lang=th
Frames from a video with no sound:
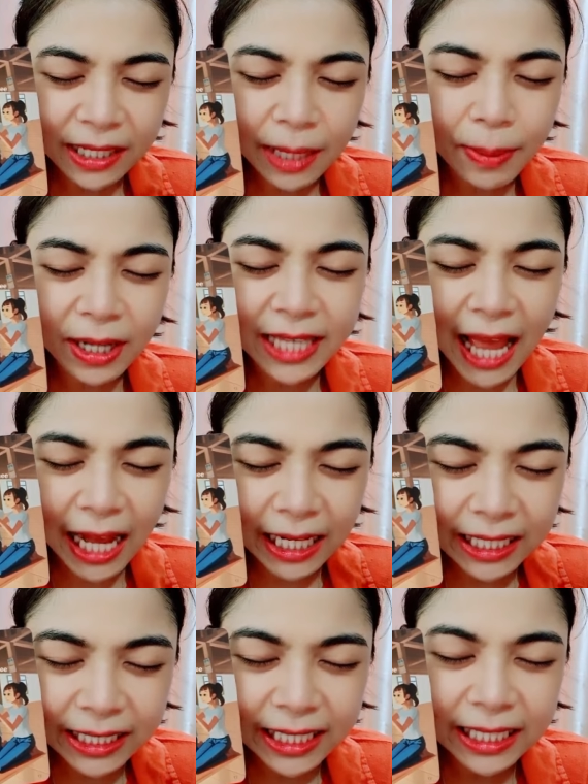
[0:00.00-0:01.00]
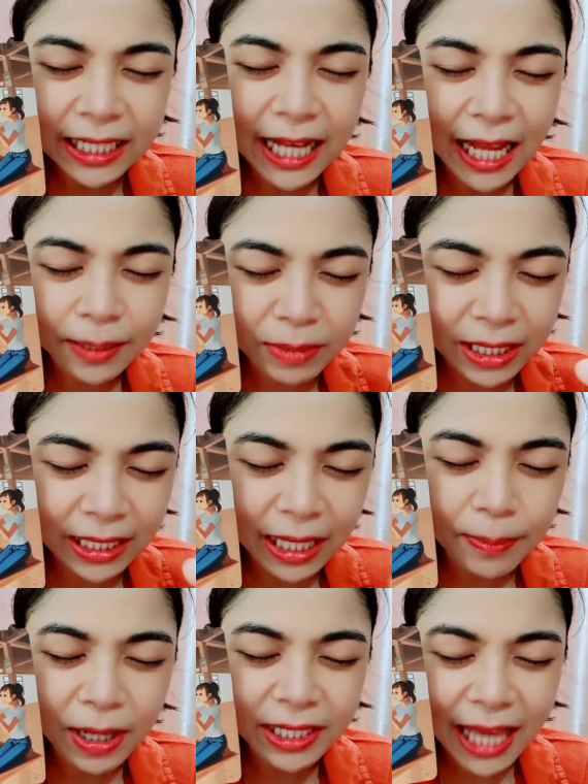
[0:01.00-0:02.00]
อะไรบางอย่างคลิกกันมีอะไร
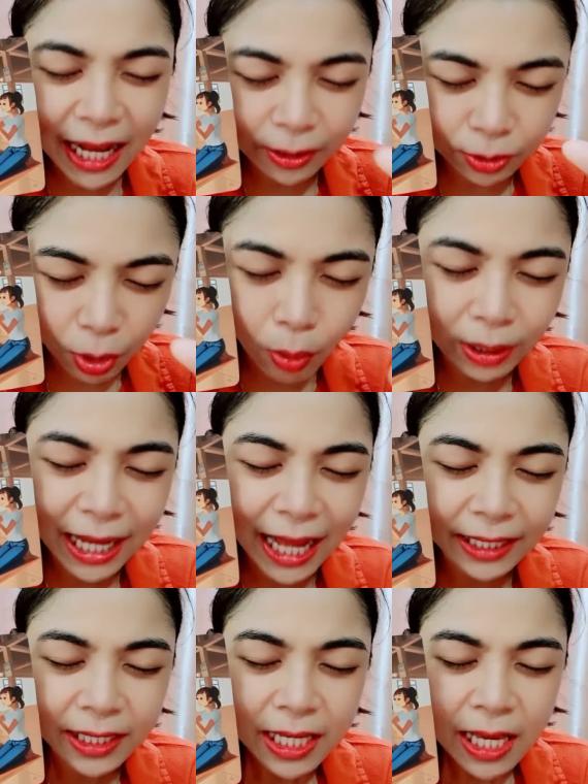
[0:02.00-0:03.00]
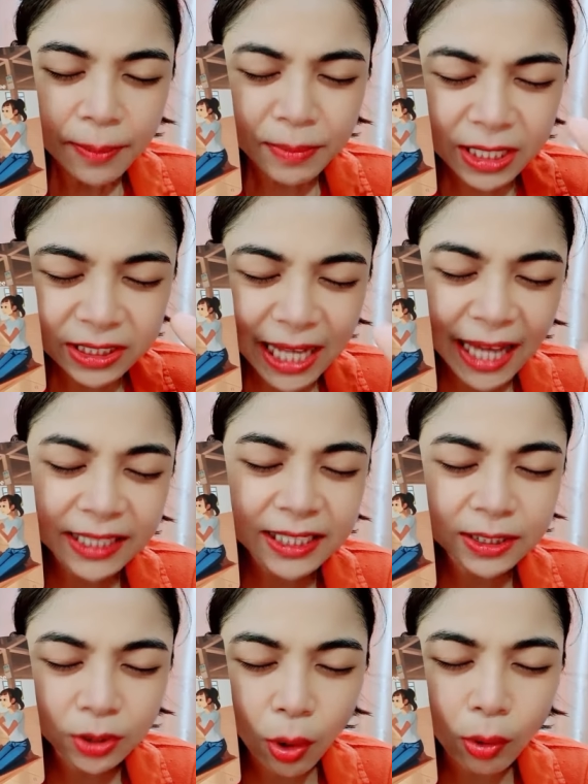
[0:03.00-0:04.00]
บางอย่างตรงกัน มีใจ
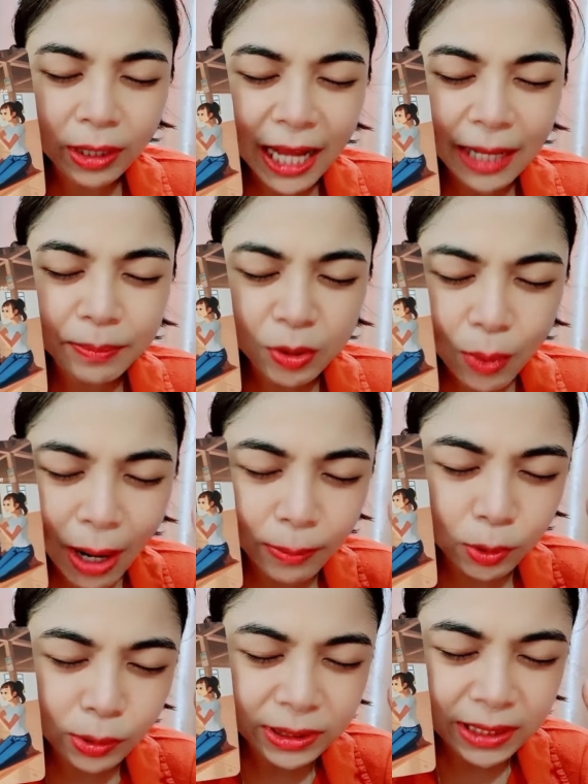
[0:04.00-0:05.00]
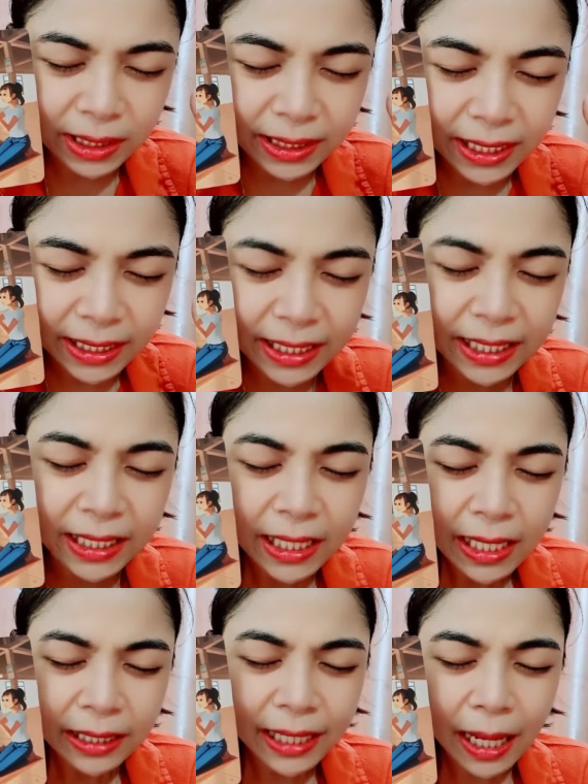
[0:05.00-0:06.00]
ที่ตรงกันมีความรู้สึก
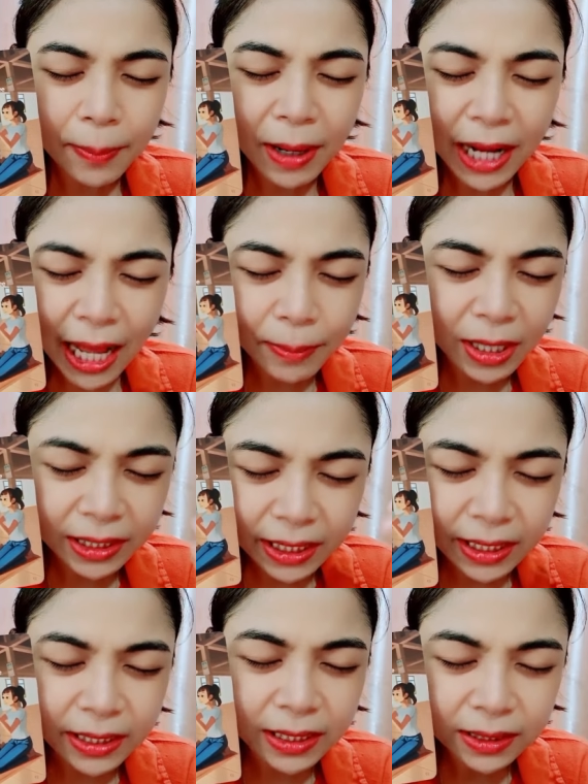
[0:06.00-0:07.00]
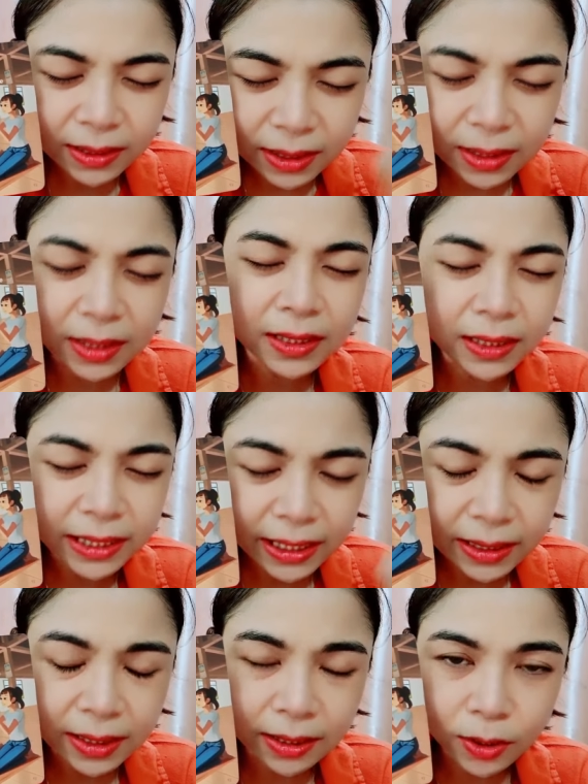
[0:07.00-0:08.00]
ดีๆนะบางครั้งบางทีนึกถึงหรือ
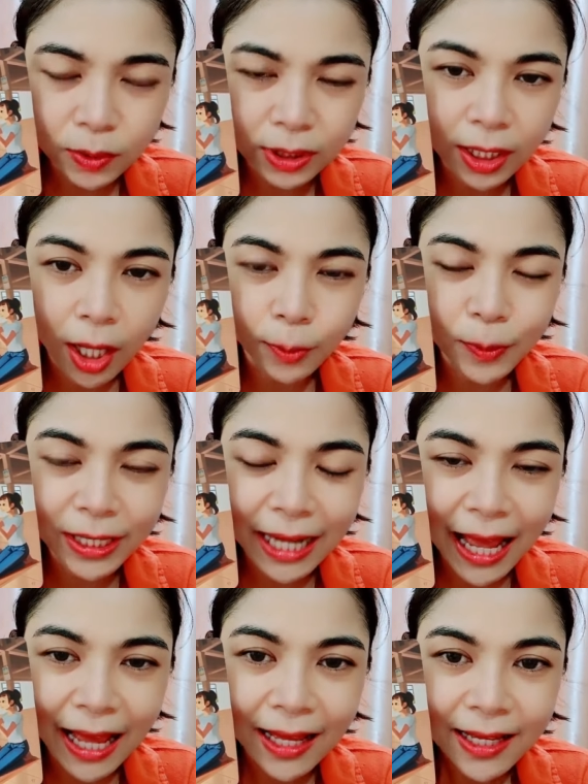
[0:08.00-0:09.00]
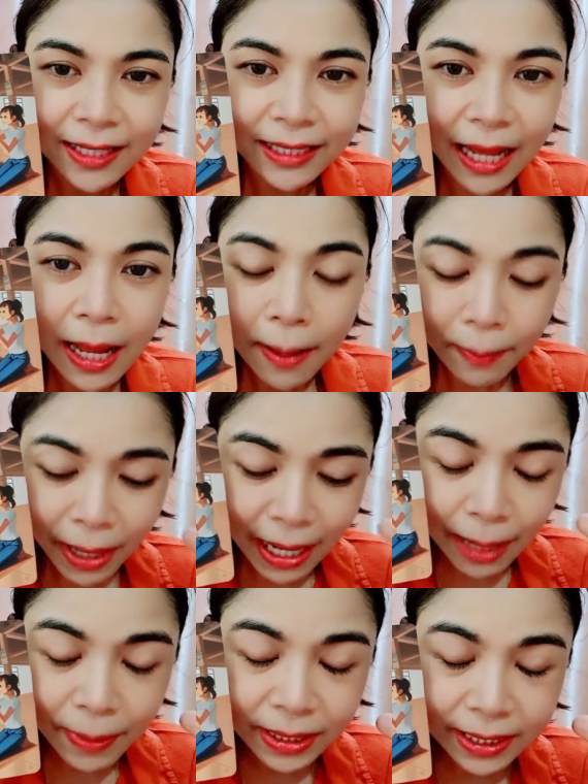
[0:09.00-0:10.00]
คิดถึงอยู่ตลอดเวลานะบาง
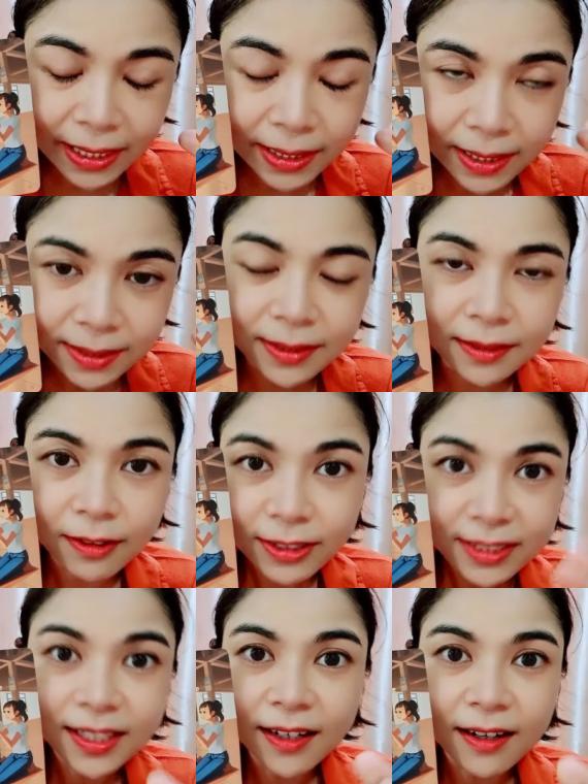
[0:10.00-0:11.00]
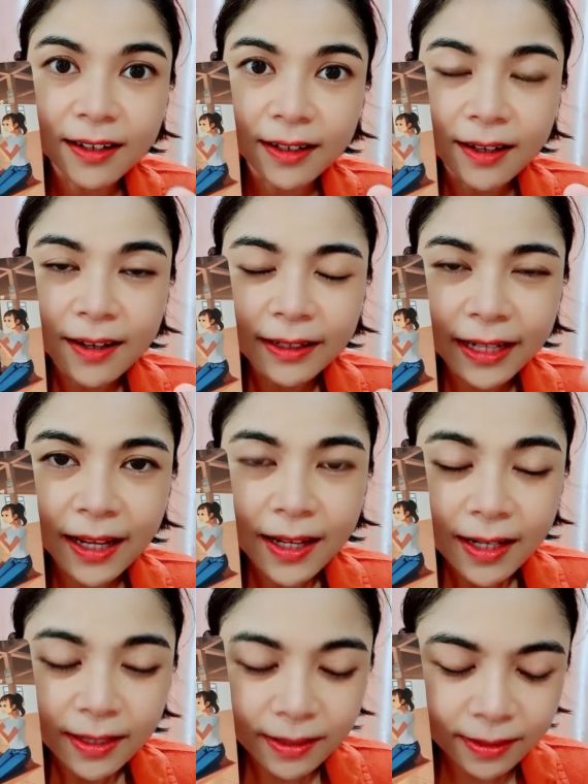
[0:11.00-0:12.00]
ครั้งบางทีนึกถึงก็เจอนะ
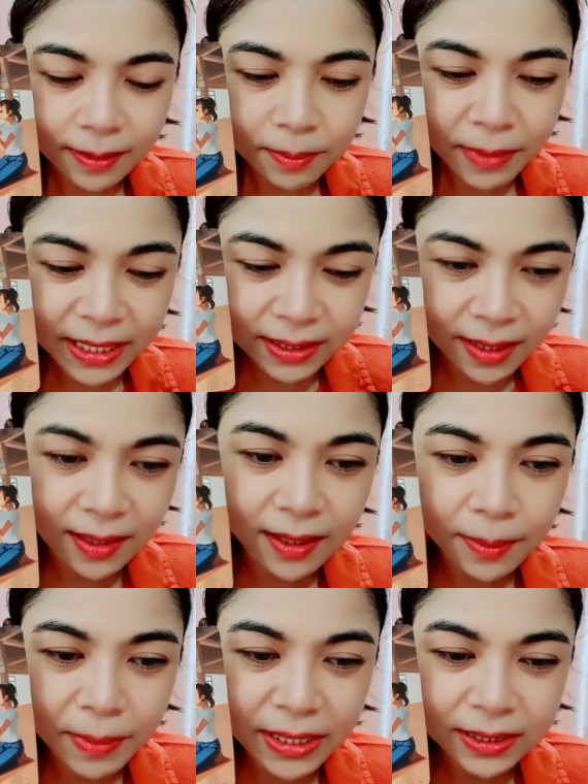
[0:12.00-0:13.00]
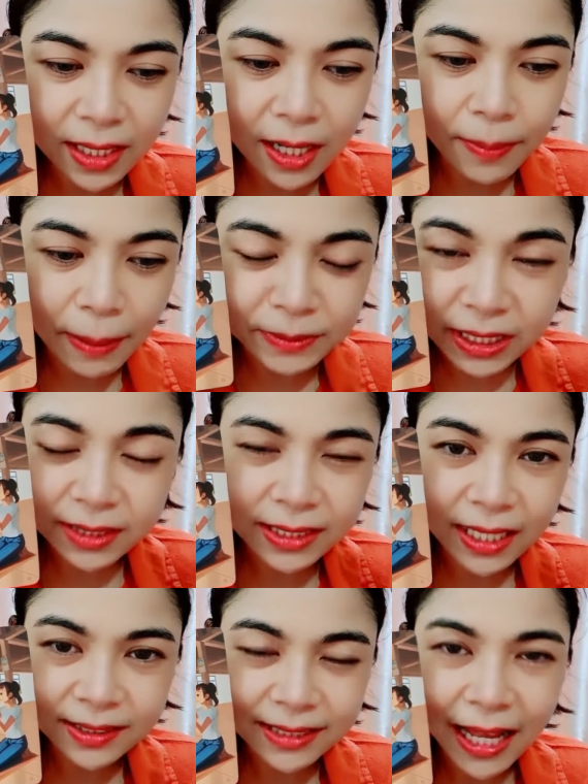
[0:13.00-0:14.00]
หรือไม่เจอไม่เจอแบบเจอ
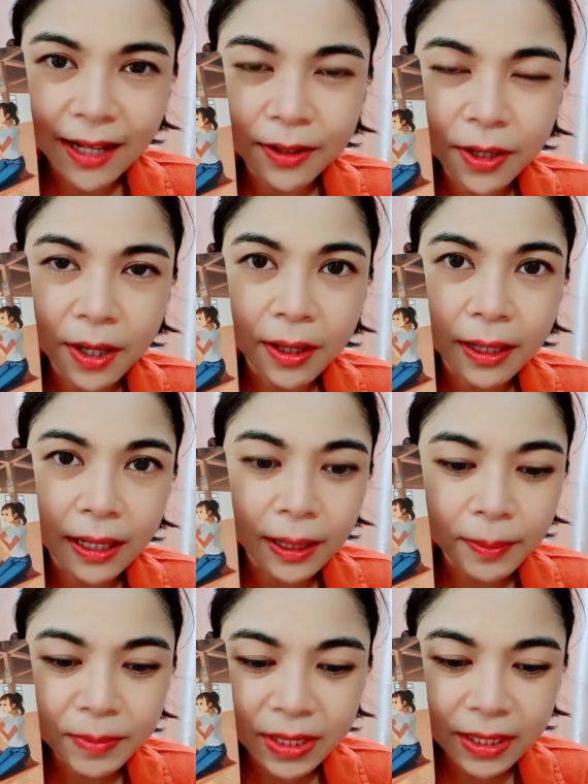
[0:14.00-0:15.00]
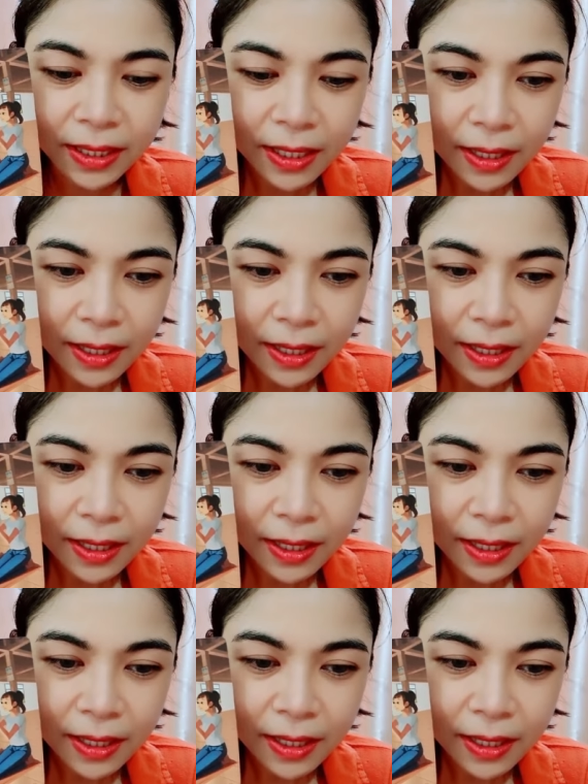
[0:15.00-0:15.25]
จังๆ ก็มี